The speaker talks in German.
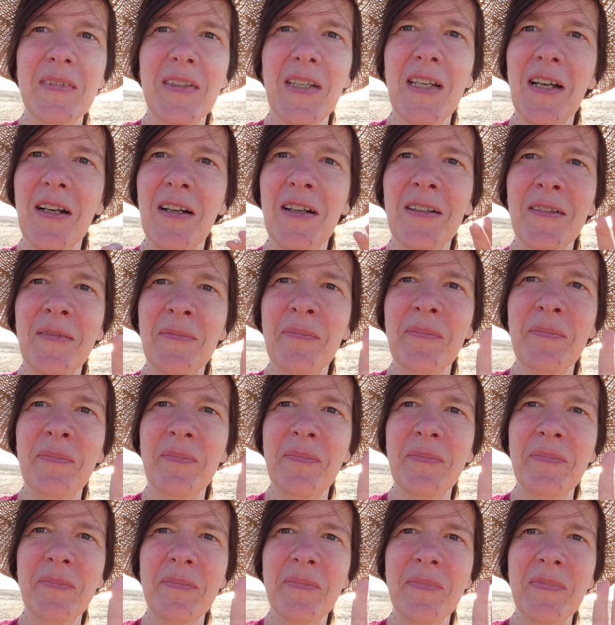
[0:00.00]
Ja,
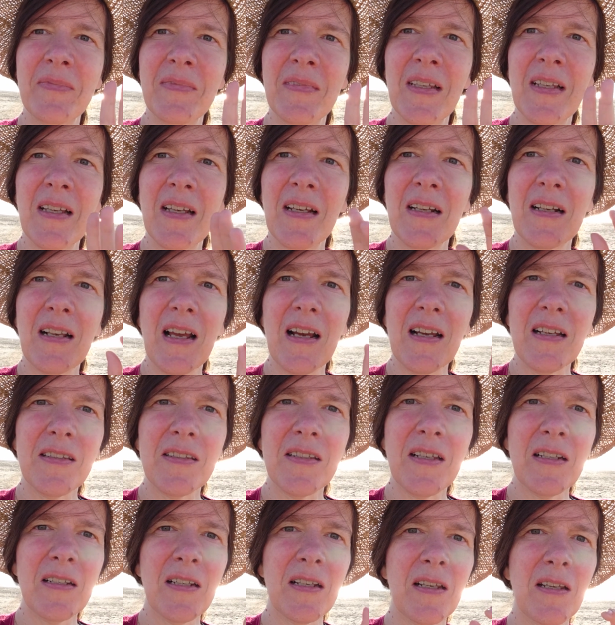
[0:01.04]

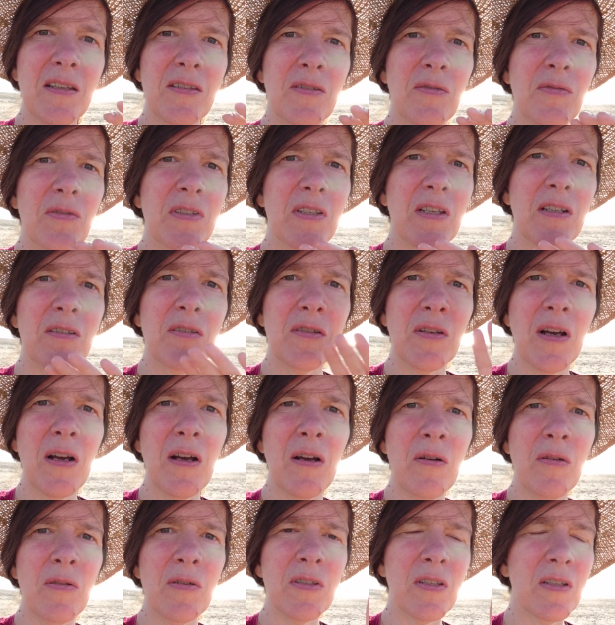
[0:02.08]
Gleichzeitig ist unser
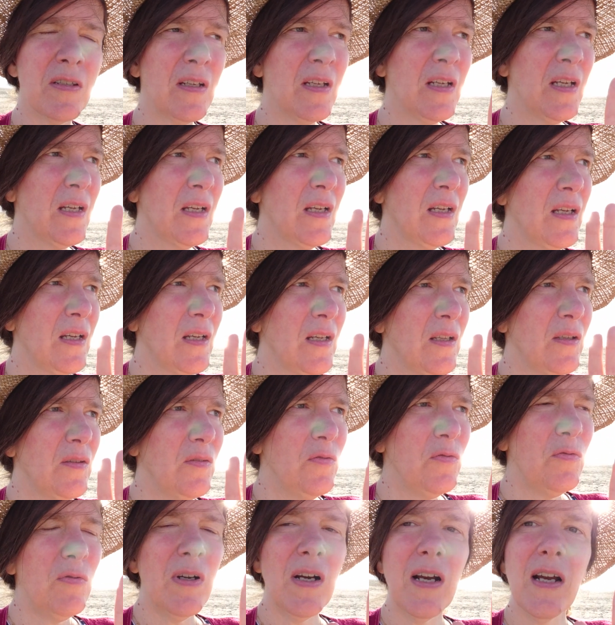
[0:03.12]
Zuhause
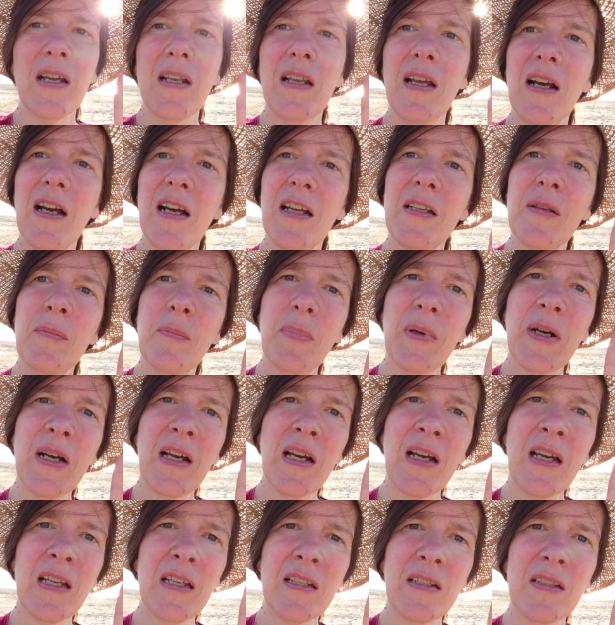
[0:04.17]
nur eine
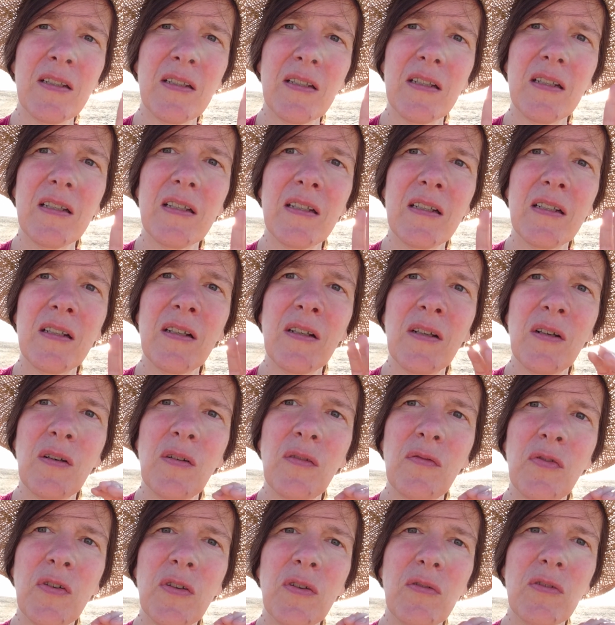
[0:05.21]
Handbreit
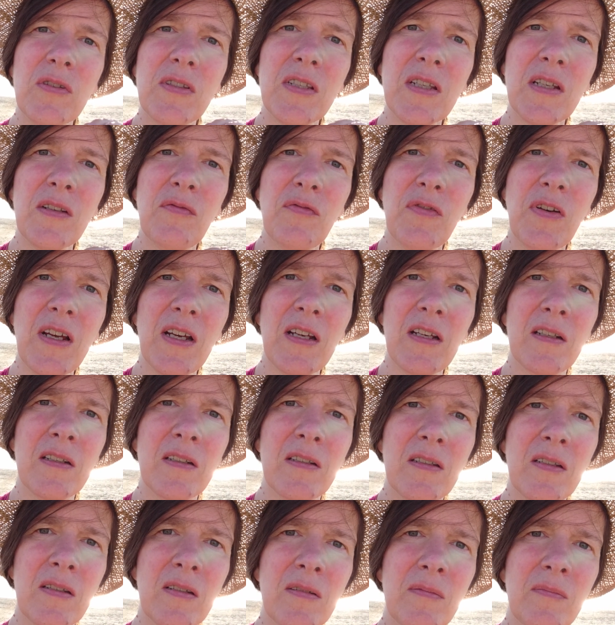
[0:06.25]
von uns
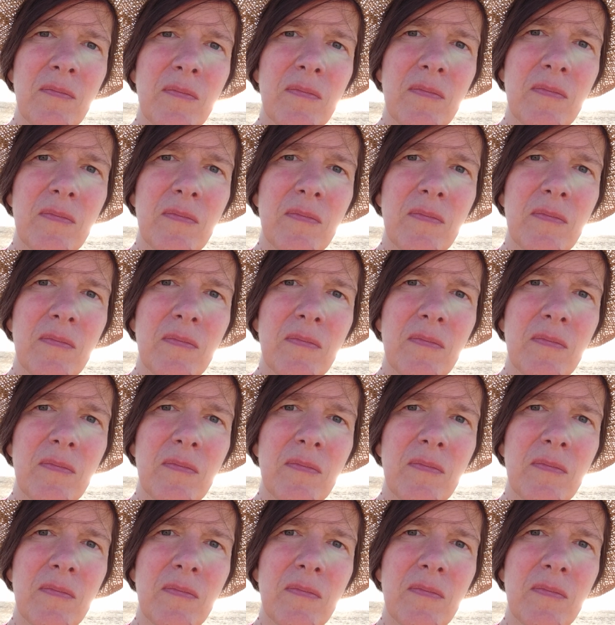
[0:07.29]
entfernt.